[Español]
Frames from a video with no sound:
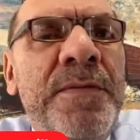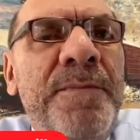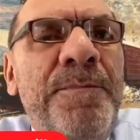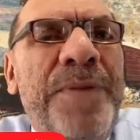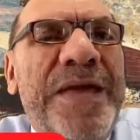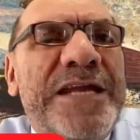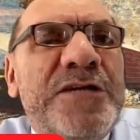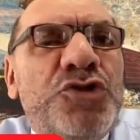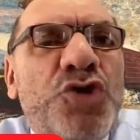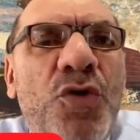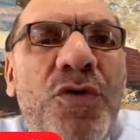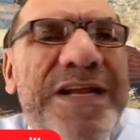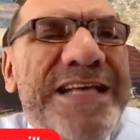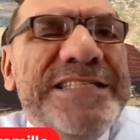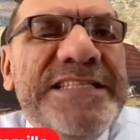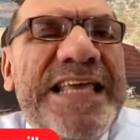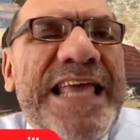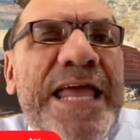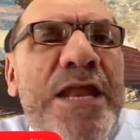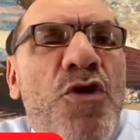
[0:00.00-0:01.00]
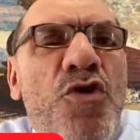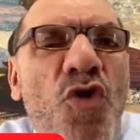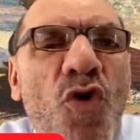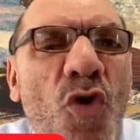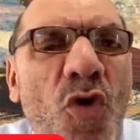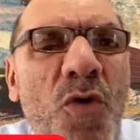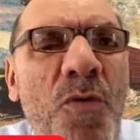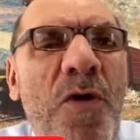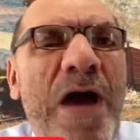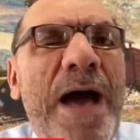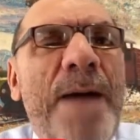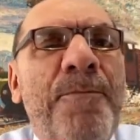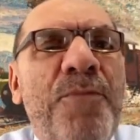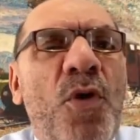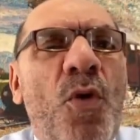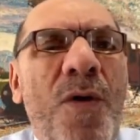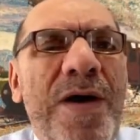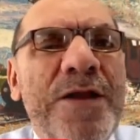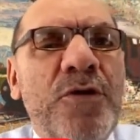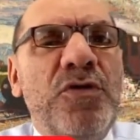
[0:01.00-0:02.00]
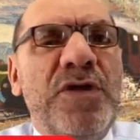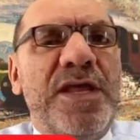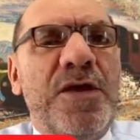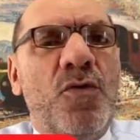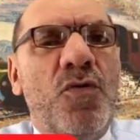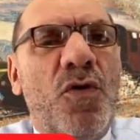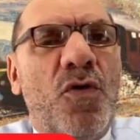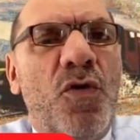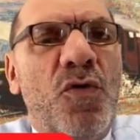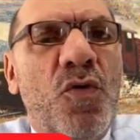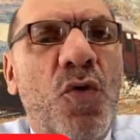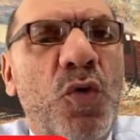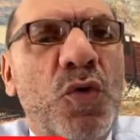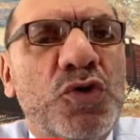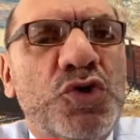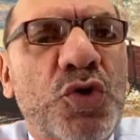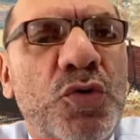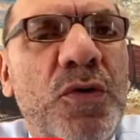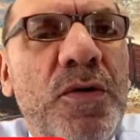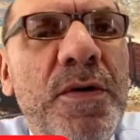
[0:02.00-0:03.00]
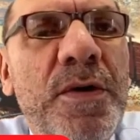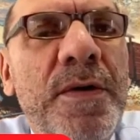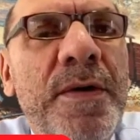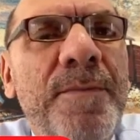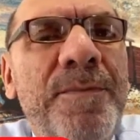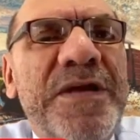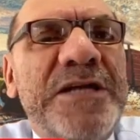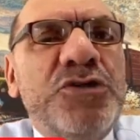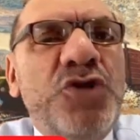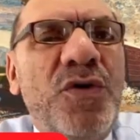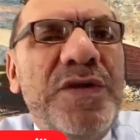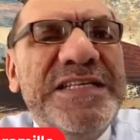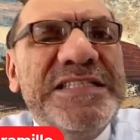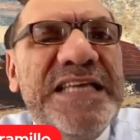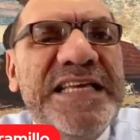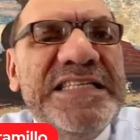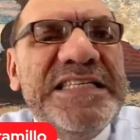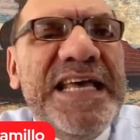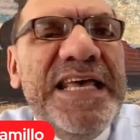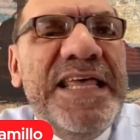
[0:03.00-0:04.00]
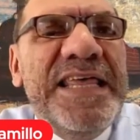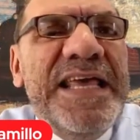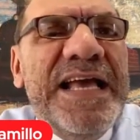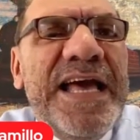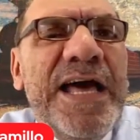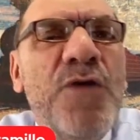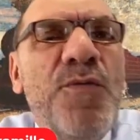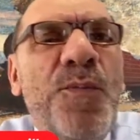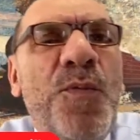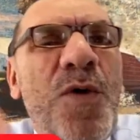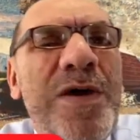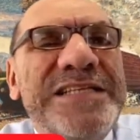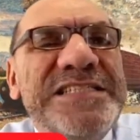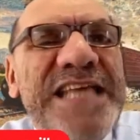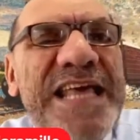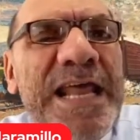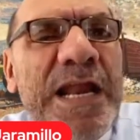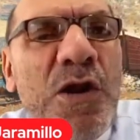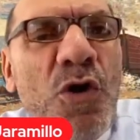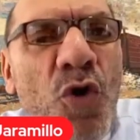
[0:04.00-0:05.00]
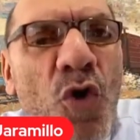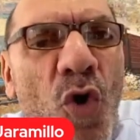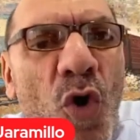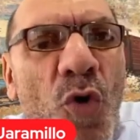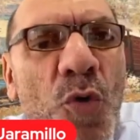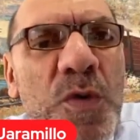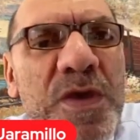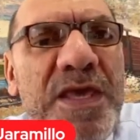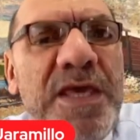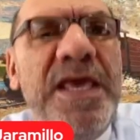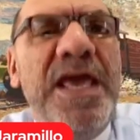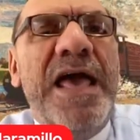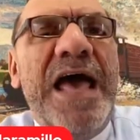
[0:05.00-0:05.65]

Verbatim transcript: personas que no aprobaron ningún concurso personas que se dedicaron fue a hacer lobby,